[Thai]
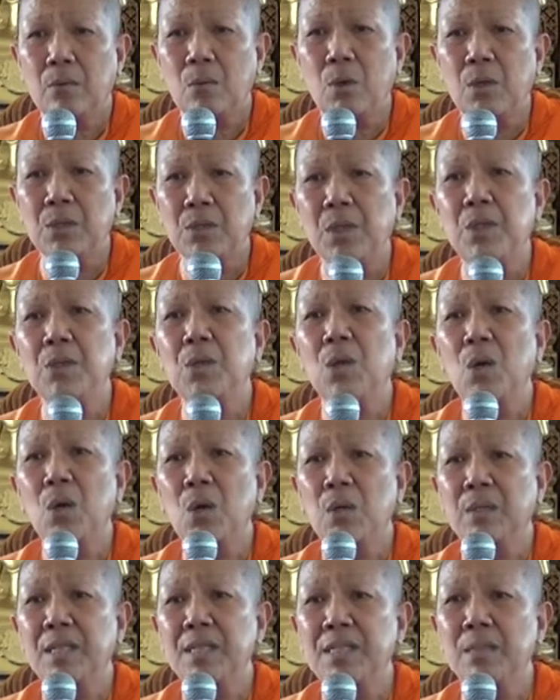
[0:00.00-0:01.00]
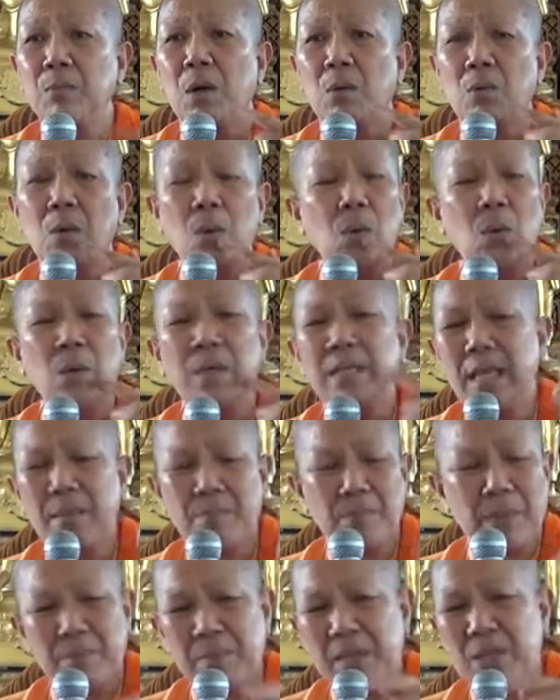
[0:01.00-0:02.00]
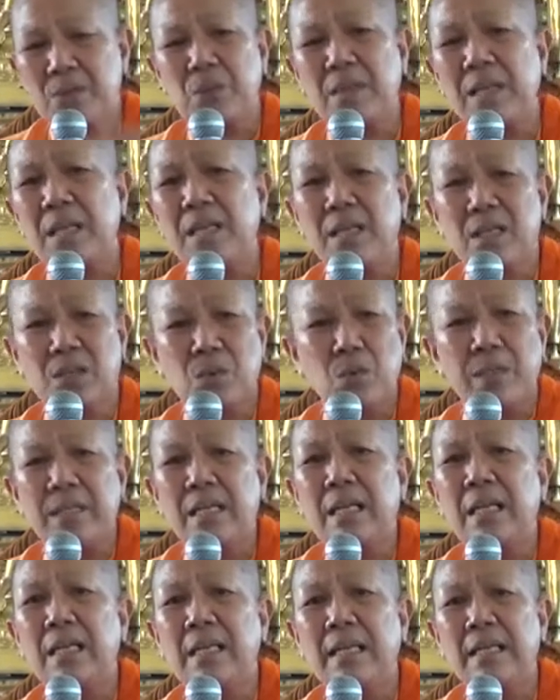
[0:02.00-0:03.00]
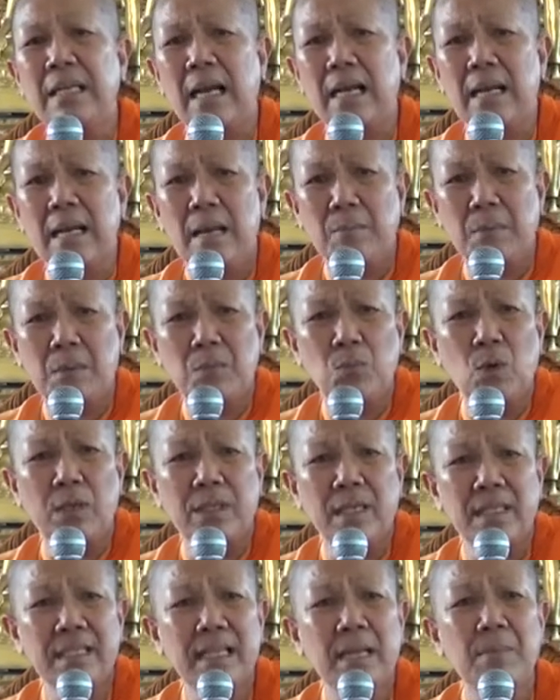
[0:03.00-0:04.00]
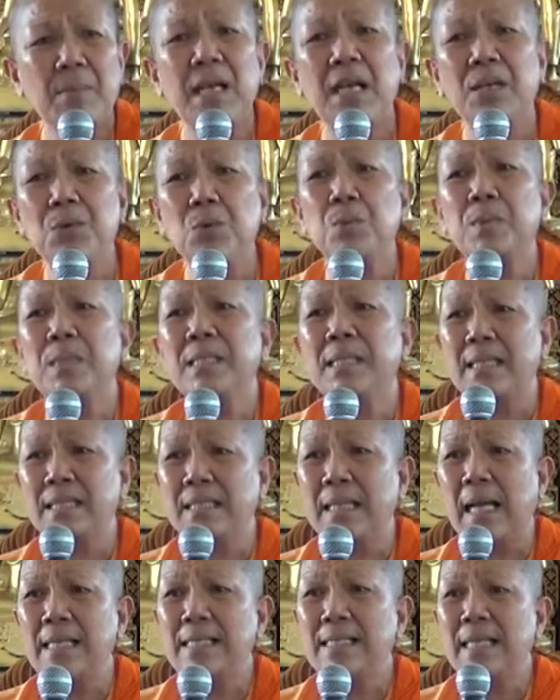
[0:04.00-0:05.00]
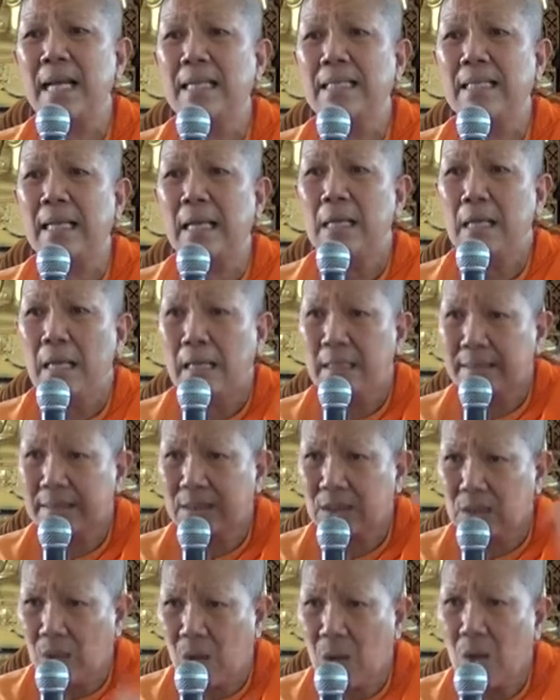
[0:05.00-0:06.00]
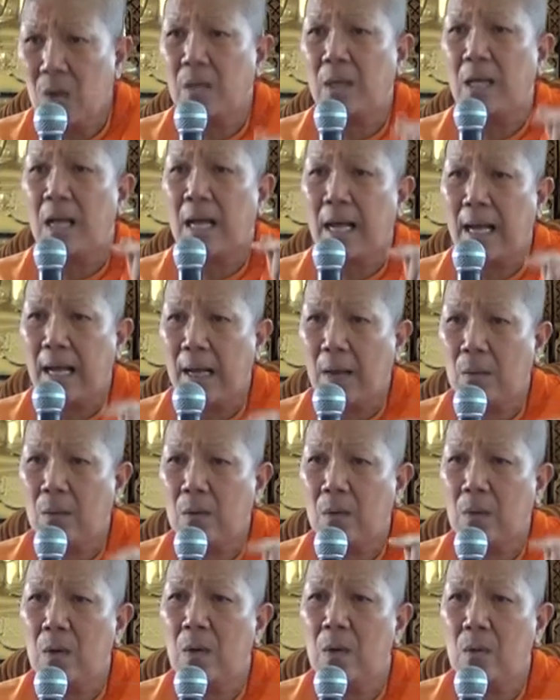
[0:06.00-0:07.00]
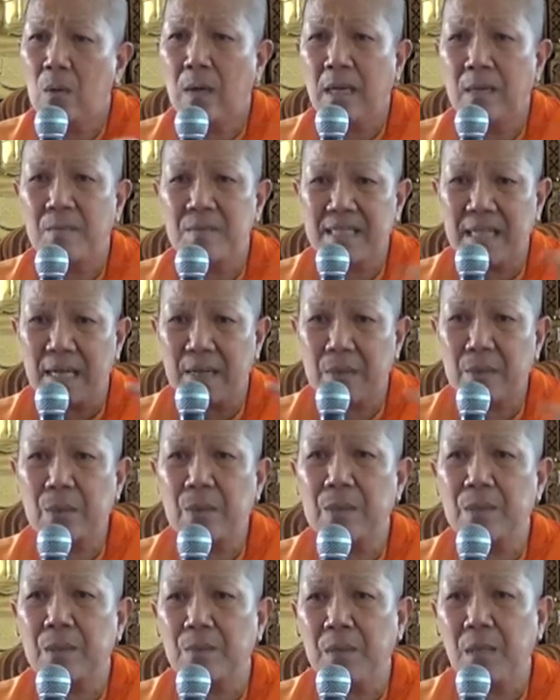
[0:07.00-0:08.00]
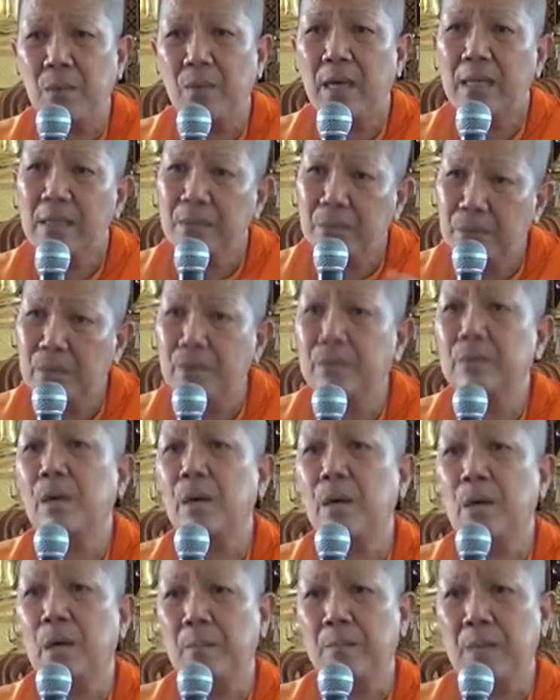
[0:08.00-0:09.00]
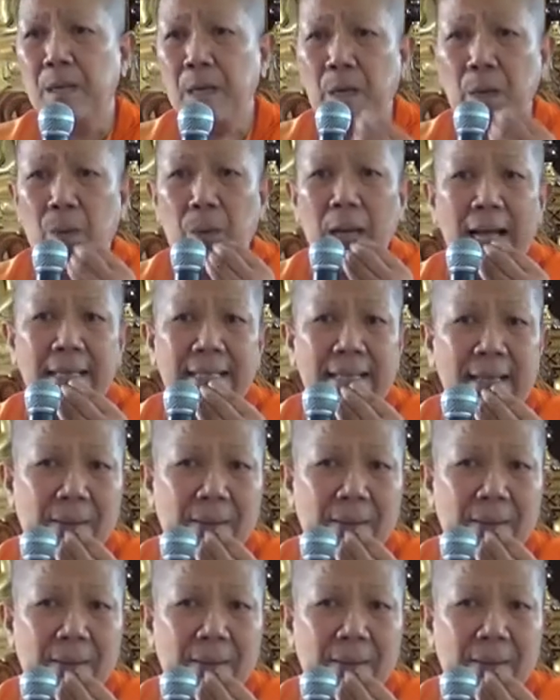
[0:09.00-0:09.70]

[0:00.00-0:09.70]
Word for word: คนข้างนอกที่จะบอกว่าโอ้ยเนี่ยพระภิกษุณีเนี่ยตัวดีเลยนะมาบวชเนี่ยจะทำให้อายุพระศาสนาสั้นเนี่ยต้องเอาข้อความจากโคตมีวัตถุตอบว่าใน